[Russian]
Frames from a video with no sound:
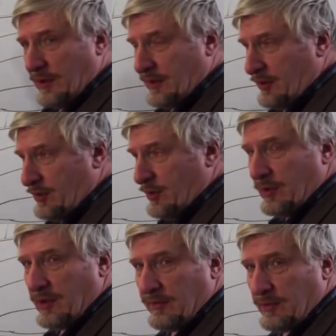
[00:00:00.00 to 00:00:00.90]
Это еще
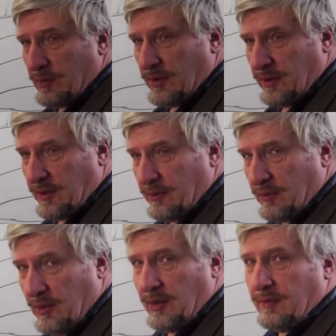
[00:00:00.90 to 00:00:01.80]
одна внутренняя
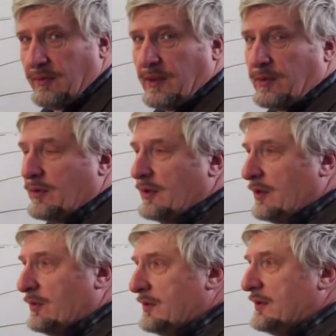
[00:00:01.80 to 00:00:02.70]
доля, в которой
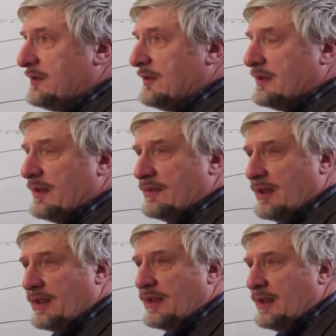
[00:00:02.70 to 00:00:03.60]
находятся
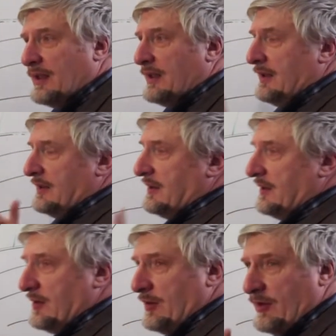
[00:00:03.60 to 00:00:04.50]
основные
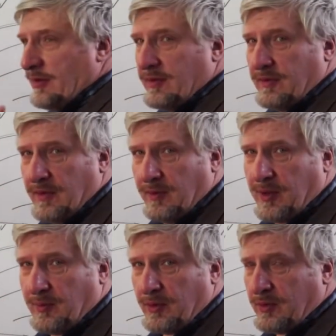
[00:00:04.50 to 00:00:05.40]
центры
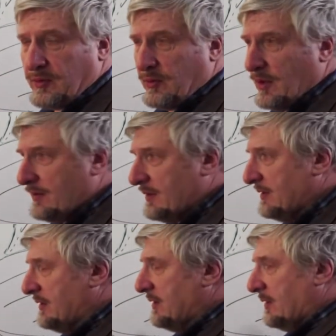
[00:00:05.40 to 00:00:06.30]
обработки слуховых
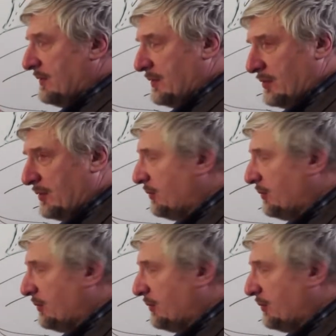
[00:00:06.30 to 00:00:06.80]
сигналов, которые